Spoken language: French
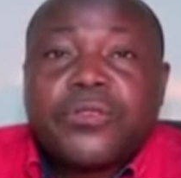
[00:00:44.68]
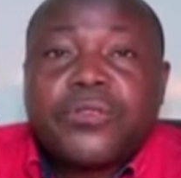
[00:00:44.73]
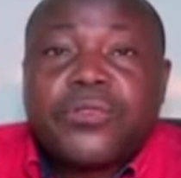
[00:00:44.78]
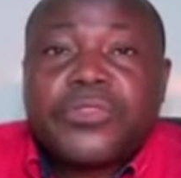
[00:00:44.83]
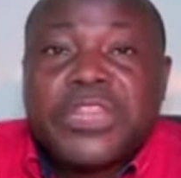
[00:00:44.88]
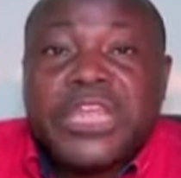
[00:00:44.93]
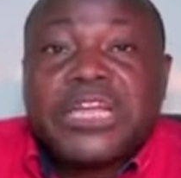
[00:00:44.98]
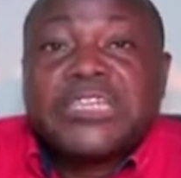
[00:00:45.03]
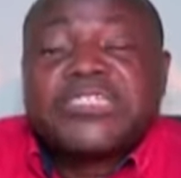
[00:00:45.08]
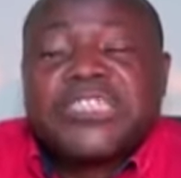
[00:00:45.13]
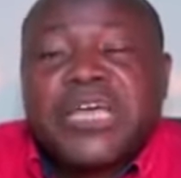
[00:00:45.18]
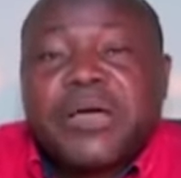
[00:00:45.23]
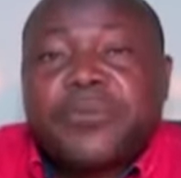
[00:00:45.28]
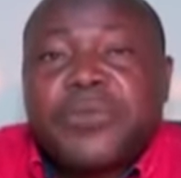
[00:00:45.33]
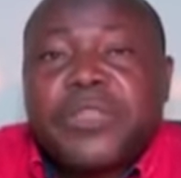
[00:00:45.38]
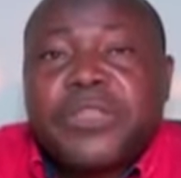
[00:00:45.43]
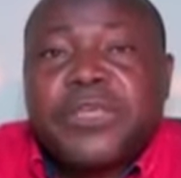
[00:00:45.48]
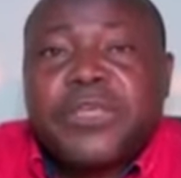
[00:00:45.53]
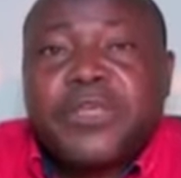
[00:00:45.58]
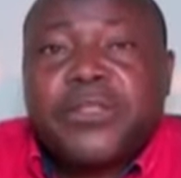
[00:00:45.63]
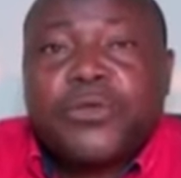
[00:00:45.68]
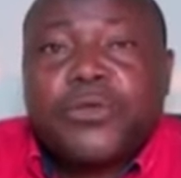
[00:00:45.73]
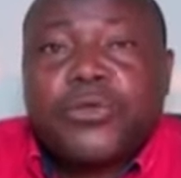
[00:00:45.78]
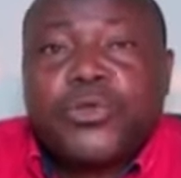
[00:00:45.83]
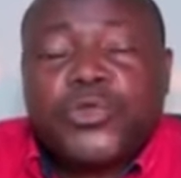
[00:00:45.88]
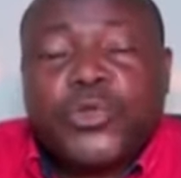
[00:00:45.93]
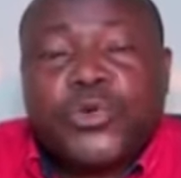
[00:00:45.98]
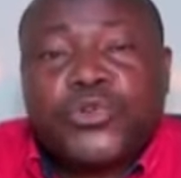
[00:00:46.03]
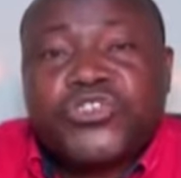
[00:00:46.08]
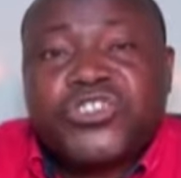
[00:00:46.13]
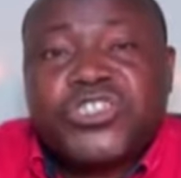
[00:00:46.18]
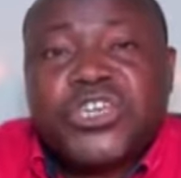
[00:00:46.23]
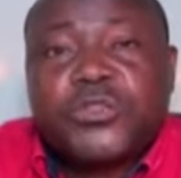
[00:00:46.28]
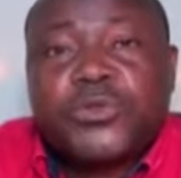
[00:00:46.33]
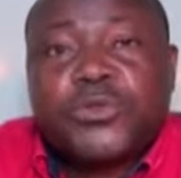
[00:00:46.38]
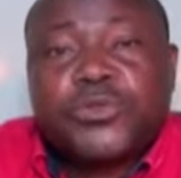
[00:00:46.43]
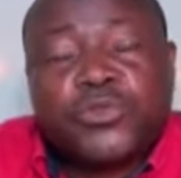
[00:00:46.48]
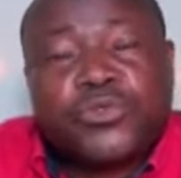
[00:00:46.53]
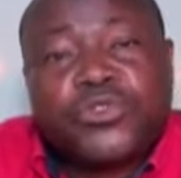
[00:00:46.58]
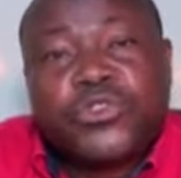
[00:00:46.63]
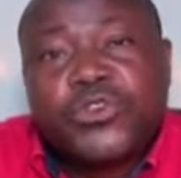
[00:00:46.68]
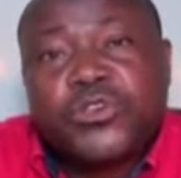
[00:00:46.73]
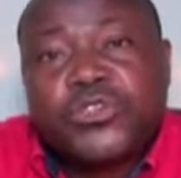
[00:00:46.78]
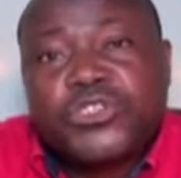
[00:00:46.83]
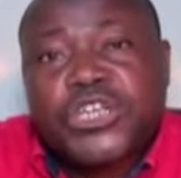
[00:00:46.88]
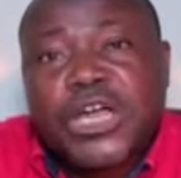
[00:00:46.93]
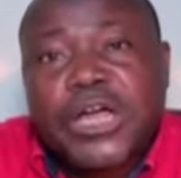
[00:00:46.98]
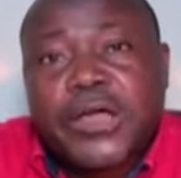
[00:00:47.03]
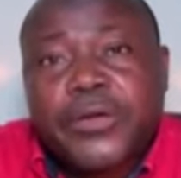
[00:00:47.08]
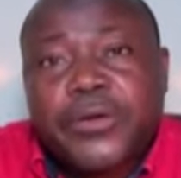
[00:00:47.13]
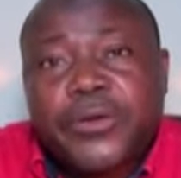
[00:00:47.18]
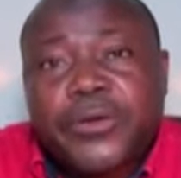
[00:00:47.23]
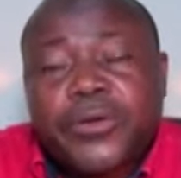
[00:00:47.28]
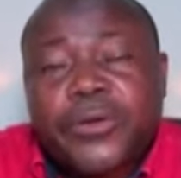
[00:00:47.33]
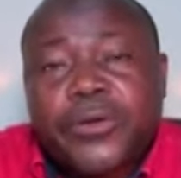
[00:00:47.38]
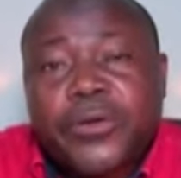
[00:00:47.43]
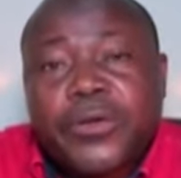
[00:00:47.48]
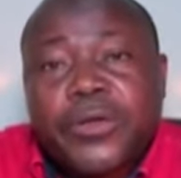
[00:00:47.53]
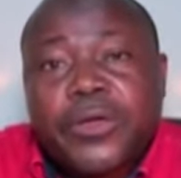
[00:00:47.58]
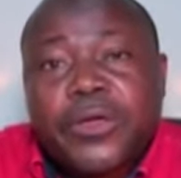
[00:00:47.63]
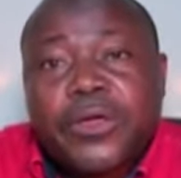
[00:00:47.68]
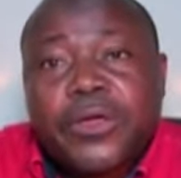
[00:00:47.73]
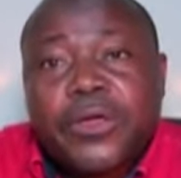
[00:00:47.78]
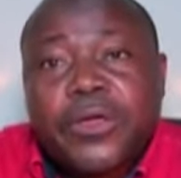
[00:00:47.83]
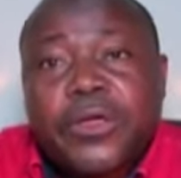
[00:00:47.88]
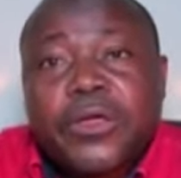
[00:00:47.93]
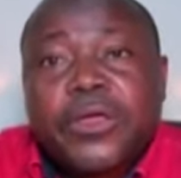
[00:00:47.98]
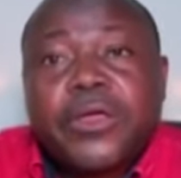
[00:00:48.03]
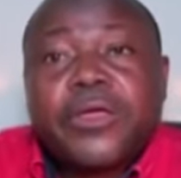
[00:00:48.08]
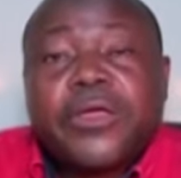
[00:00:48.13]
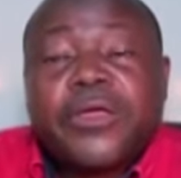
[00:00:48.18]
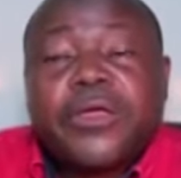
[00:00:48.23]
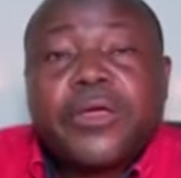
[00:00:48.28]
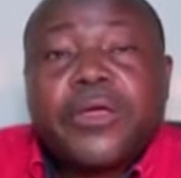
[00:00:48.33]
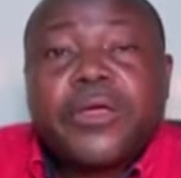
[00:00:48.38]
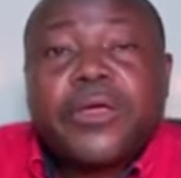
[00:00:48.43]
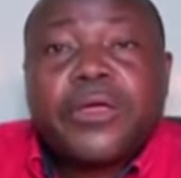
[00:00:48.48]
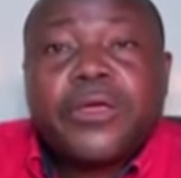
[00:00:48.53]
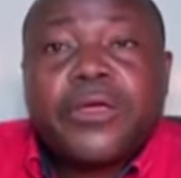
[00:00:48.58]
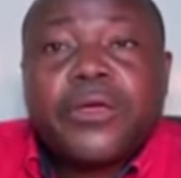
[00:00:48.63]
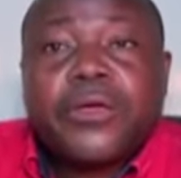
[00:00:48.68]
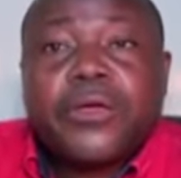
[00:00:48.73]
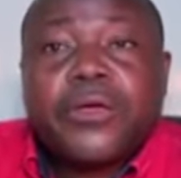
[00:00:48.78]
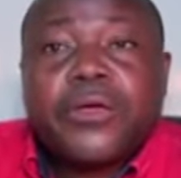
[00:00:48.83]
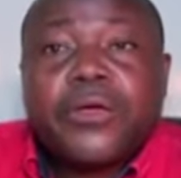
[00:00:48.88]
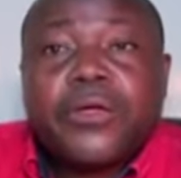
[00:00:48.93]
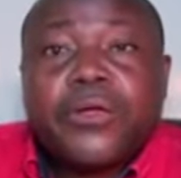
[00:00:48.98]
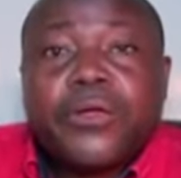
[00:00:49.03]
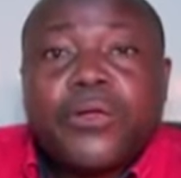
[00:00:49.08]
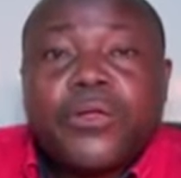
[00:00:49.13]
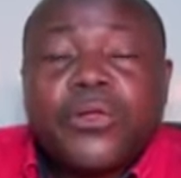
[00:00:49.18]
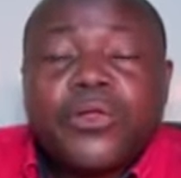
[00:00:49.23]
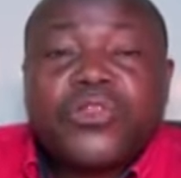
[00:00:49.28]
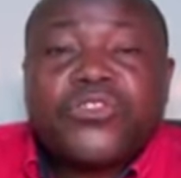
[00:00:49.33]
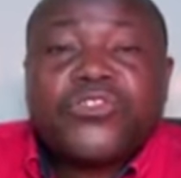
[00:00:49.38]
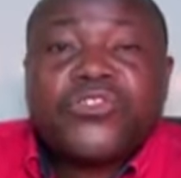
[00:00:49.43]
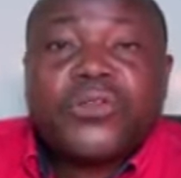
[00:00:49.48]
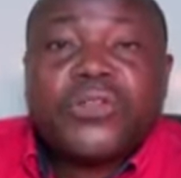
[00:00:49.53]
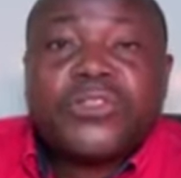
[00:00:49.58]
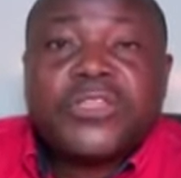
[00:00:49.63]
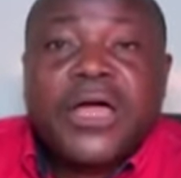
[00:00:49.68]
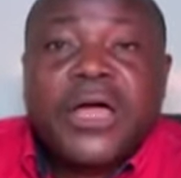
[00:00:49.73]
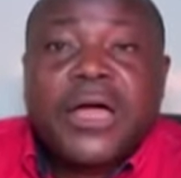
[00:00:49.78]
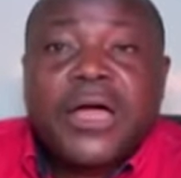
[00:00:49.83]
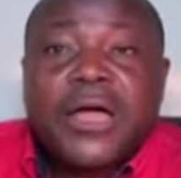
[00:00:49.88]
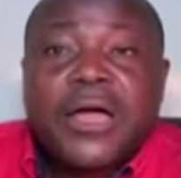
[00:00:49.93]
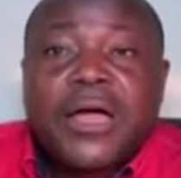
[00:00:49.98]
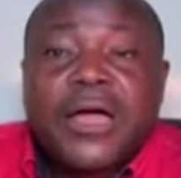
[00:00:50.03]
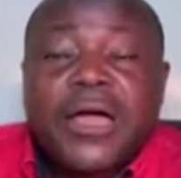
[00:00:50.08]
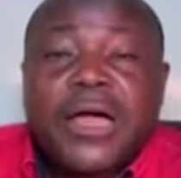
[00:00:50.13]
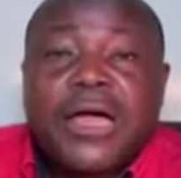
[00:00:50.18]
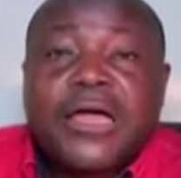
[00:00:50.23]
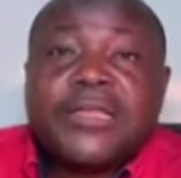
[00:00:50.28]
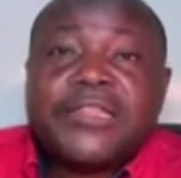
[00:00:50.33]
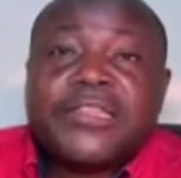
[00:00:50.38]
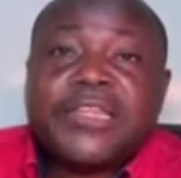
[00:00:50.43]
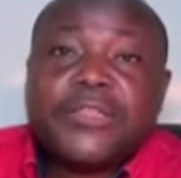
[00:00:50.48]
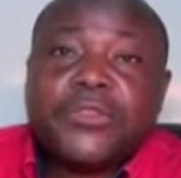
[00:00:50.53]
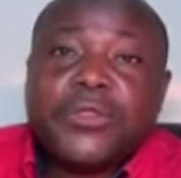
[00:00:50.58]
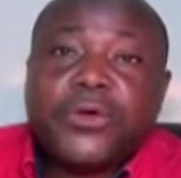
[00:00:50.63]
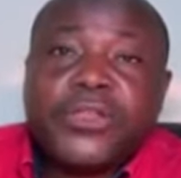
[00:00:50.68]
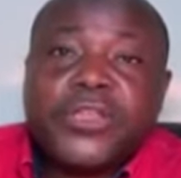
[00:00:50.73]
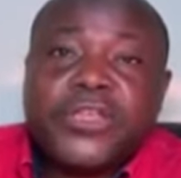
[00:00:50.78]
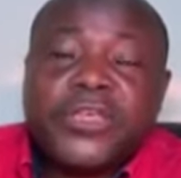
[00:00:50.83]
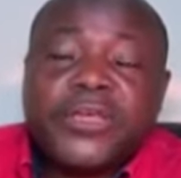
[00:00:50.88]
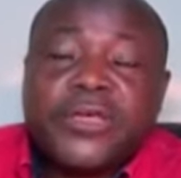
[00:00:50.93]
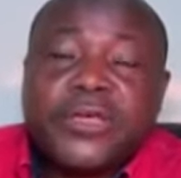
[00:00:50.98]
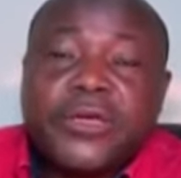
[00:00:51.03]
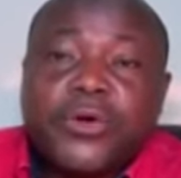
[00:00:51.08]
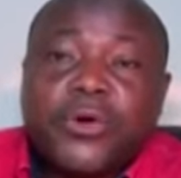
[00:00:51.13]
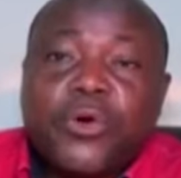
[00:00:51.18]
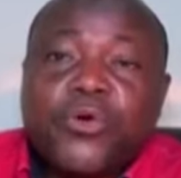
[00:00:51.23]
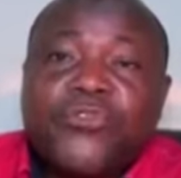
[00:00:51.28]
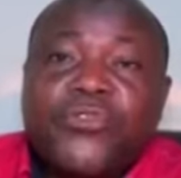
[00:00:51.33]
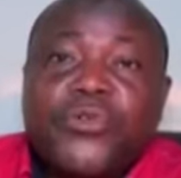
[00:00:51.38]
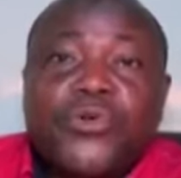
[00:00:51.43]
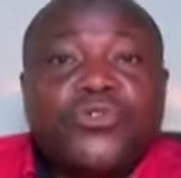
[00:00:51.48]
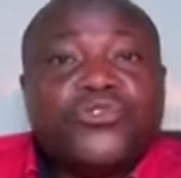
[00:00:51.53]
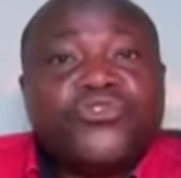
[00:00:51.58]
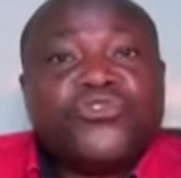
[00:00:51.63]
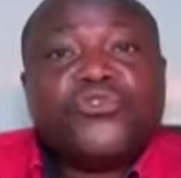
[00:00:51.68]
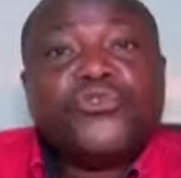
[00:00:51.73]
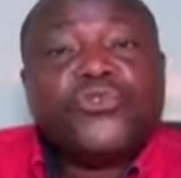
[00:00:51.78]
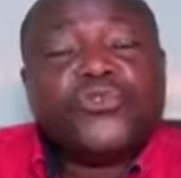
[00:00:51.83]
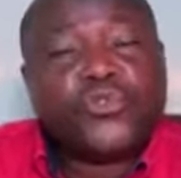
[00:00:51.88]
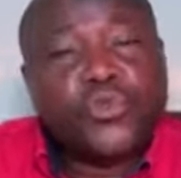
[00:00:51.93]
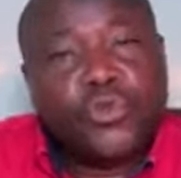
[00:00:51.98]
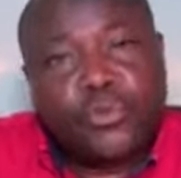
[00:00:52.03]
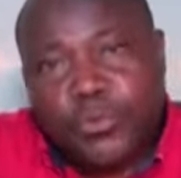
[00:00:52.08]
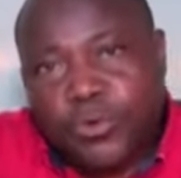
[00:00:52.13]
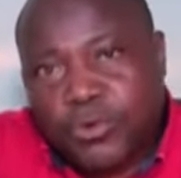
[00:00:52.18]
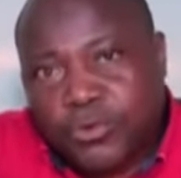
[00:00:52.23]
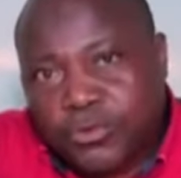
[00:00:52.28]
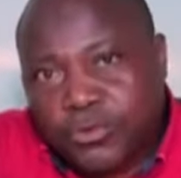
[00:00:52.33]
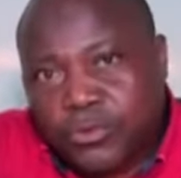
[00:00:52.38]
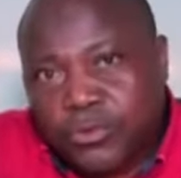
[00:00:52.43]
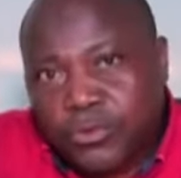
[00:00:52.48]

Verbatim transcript: d'examiner le dossier de tout un chacun et le résultat a été donné au vu au su de tout le monde.